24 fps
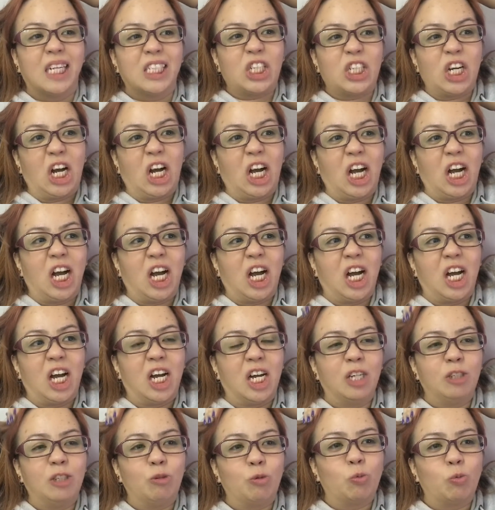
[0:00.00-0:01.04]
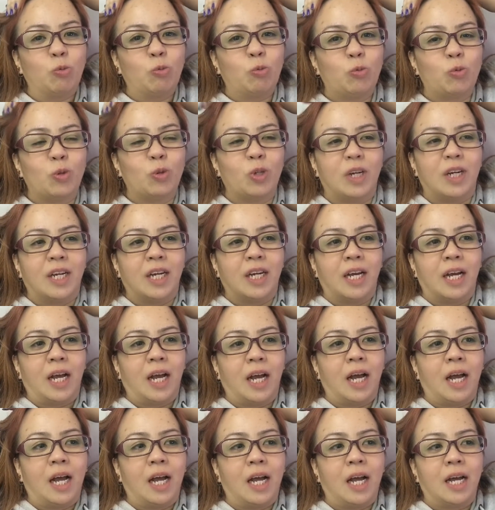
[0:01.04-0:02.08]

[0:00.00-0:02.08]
Tsaka, ano, ah...